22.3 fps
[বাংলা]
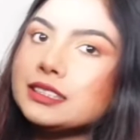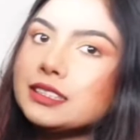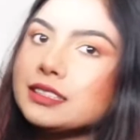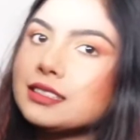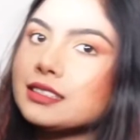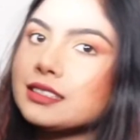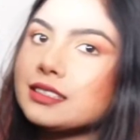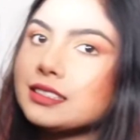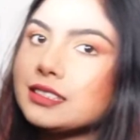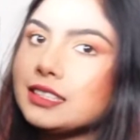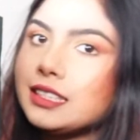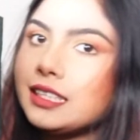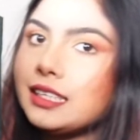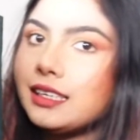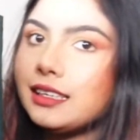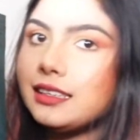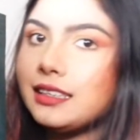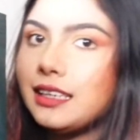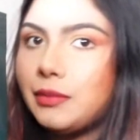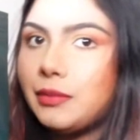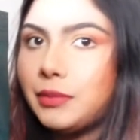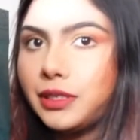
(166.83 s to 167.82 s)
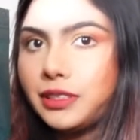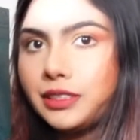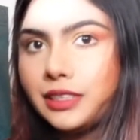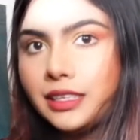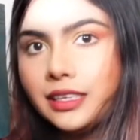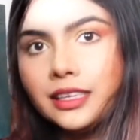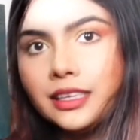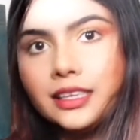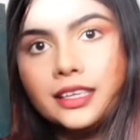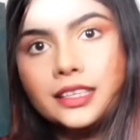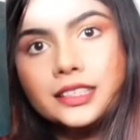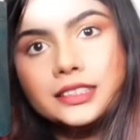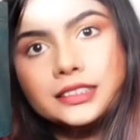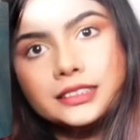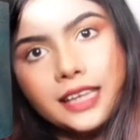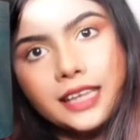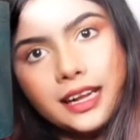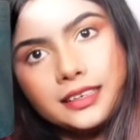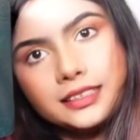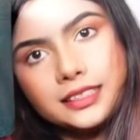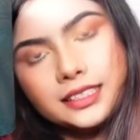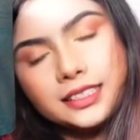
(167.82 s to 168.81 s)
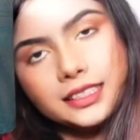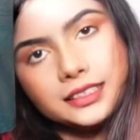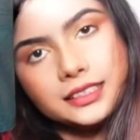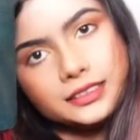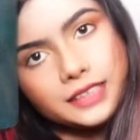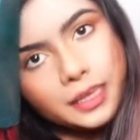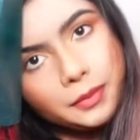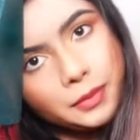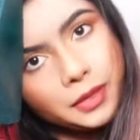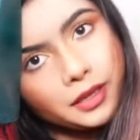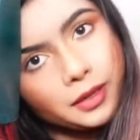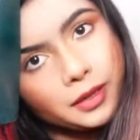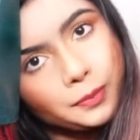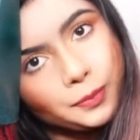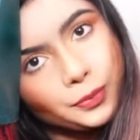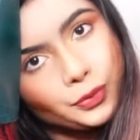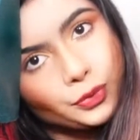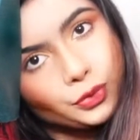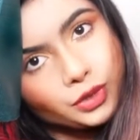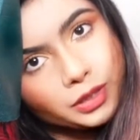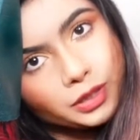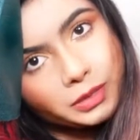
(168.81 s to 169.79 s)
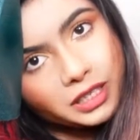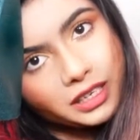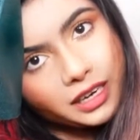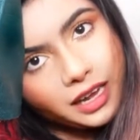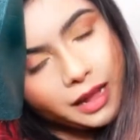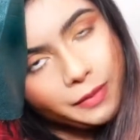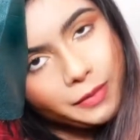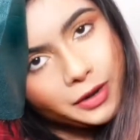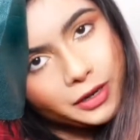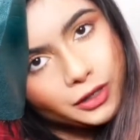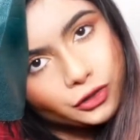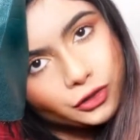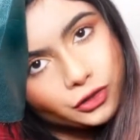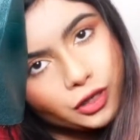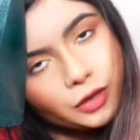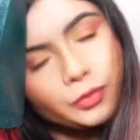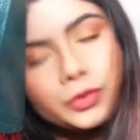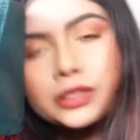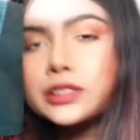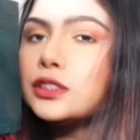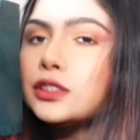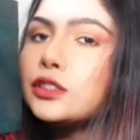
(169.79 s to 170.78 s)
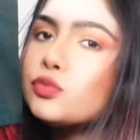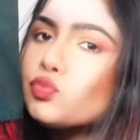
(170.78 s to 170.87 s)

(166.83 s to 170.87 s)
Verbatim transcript: এসেছে এখানে আমার শাড়ি জামা কাপড় আমার খাবার সব আছে